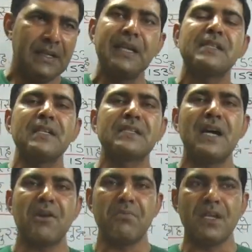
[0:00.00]
इस
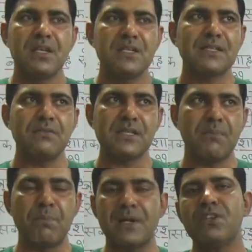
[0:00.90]
संसार में सबसे
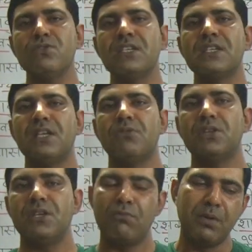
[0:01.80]
बड़ा जो रिश्ता
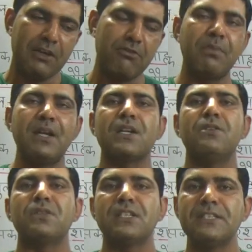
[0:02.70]
होता है वो भाई और बहन का
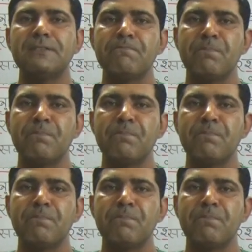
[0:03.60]
होता है